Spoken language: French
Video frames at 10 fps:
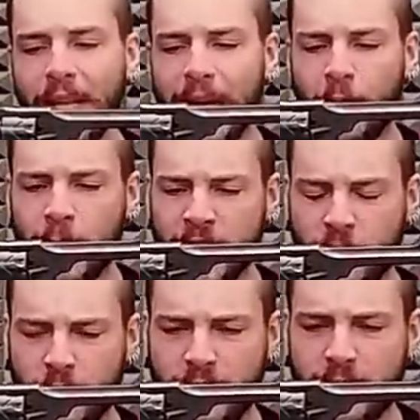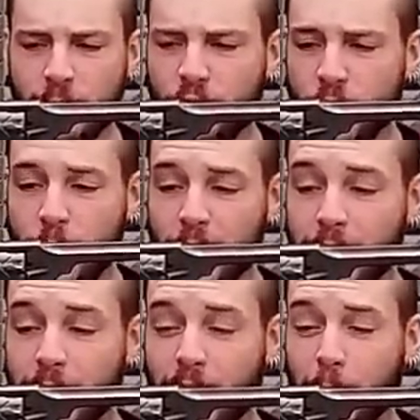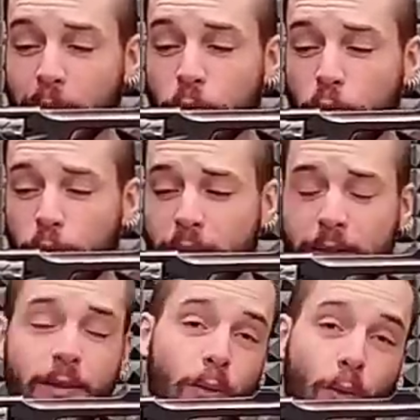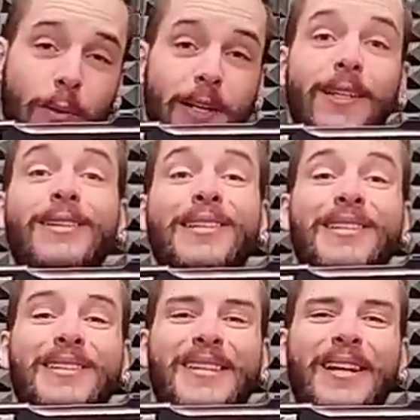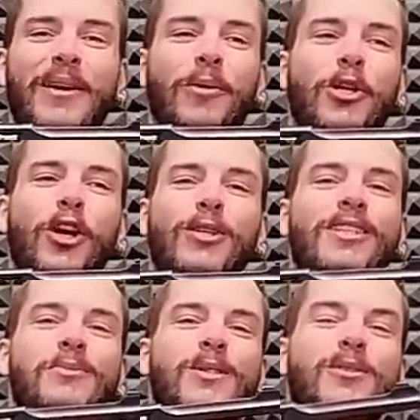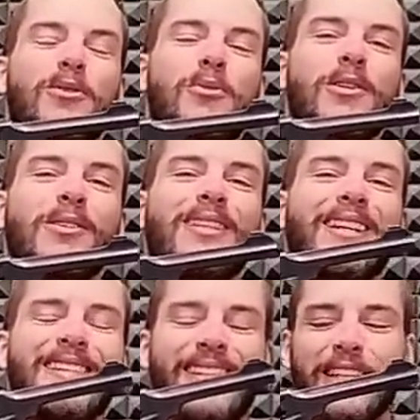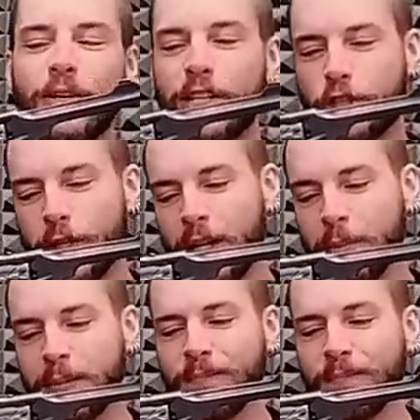à la base, le système Fosberry n'était pas du tout destiné au Webley, il était destiné au Colt 1873 Single Action Army.